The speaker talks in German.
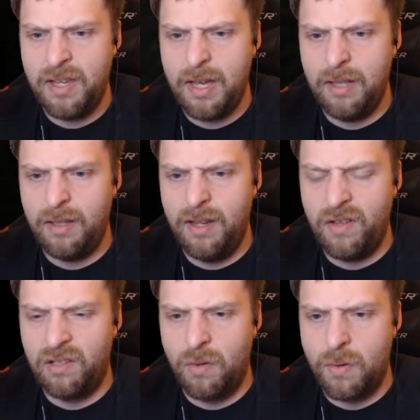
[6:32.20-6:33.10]
ich gerade
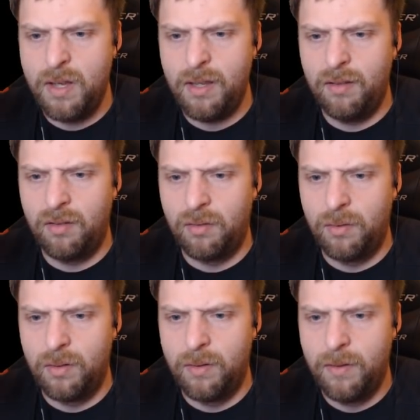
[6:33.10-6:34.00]
irgendwas gehört? Also
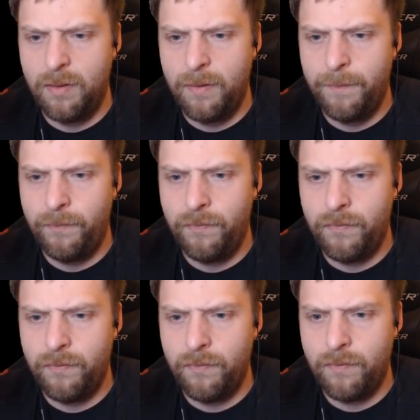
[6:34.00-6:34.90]
so.
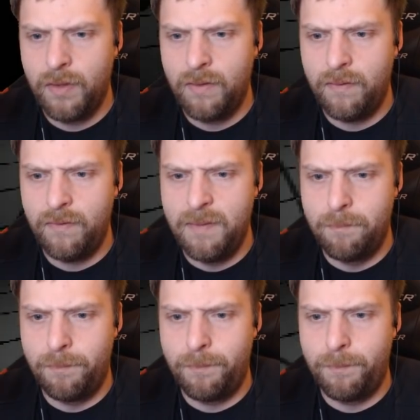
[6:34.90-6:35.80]
Wie im
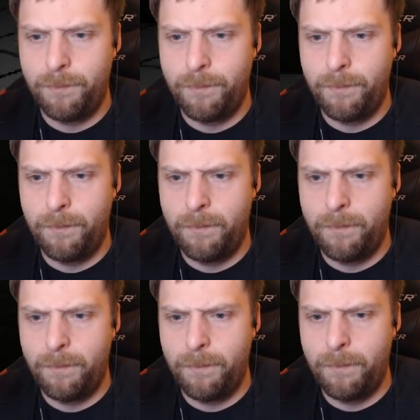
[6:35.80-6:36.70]

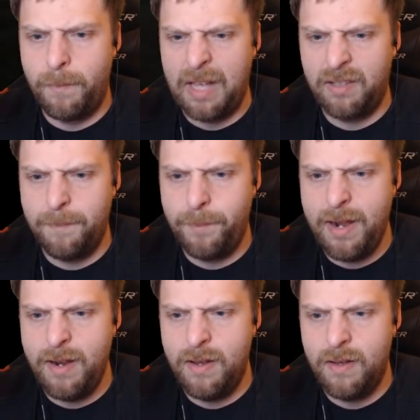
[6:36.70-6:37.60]

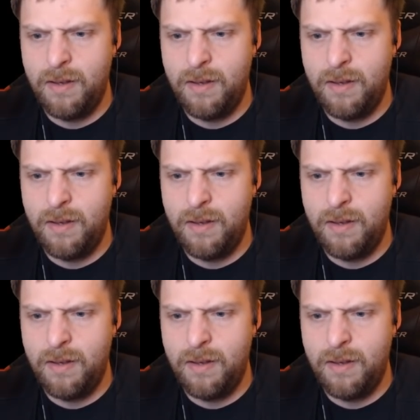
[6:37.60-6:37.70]
Basketball?